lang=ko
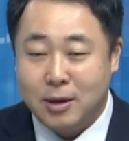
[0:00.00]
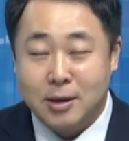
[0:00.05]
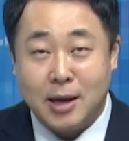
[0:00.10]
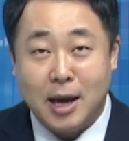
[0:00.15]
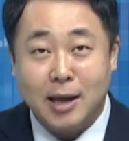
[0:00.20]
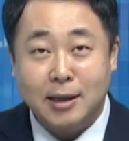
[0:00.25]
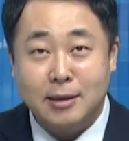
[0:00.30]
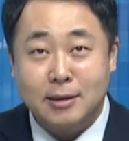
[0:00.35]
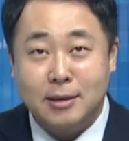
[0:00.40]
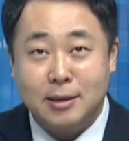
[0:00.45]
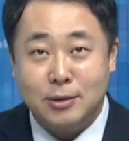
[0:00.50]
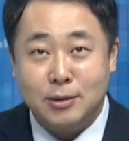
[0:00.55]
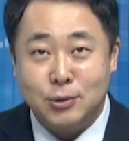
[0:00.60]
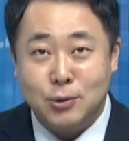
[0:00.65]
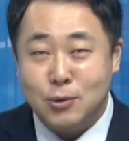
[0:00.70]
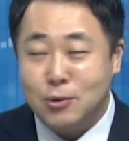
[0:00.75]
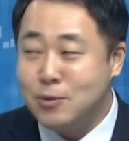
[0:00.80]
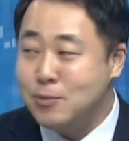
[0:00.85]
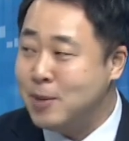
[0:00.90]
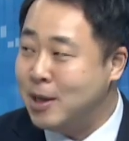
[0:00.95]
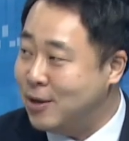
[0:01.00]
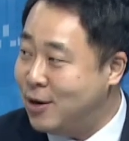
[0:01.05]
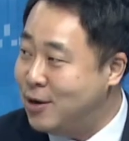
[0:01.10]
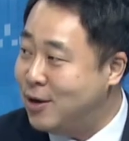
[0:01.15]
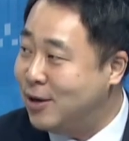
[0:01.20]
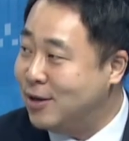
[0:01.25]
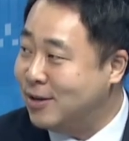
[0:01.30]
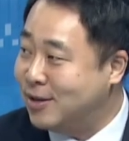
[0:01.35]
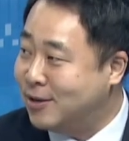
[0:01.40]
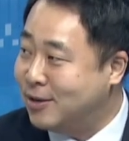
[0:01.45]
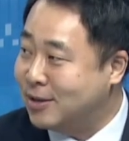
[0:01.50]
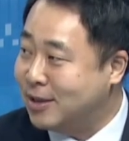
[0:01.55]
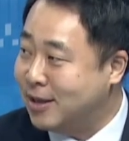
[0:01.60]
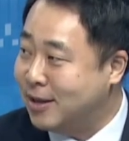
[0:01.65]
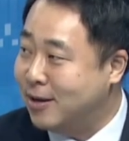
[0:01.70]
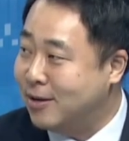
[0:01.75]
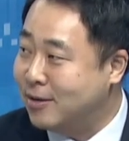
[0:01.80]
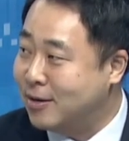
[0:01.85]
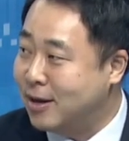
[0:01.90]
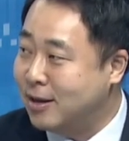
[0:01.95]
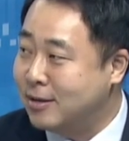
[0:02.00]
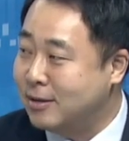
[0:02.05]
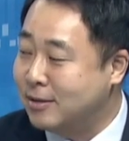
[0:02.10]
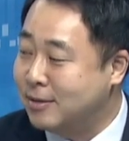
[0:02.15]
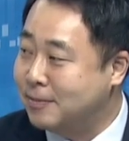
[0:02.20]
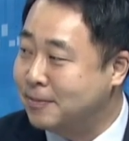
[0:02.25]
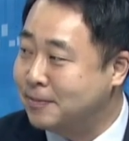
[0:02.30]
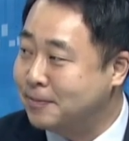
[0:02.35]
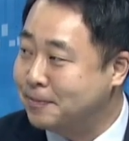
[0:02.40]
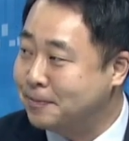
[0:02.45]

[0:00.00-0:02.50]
하늘이 조금만 열려 있는 거잖아요. 그래서 그러니까 현대